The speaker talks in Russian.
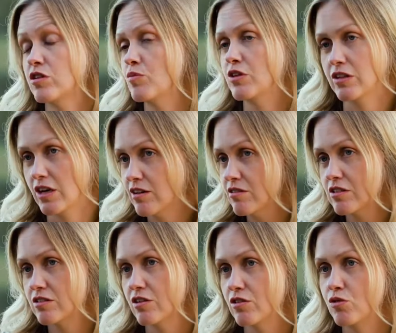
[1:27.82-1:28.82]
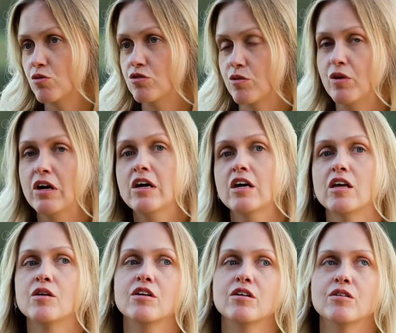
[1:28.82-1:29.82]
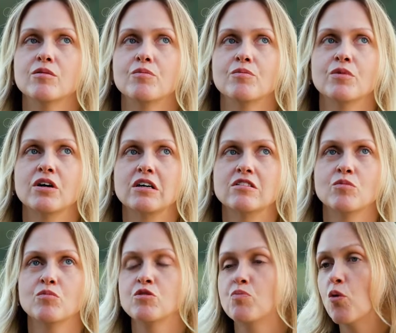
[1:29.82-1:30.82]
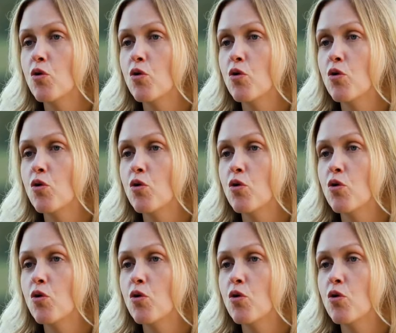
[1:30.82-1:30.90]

степени нравиться людям, и э, мы хотим быть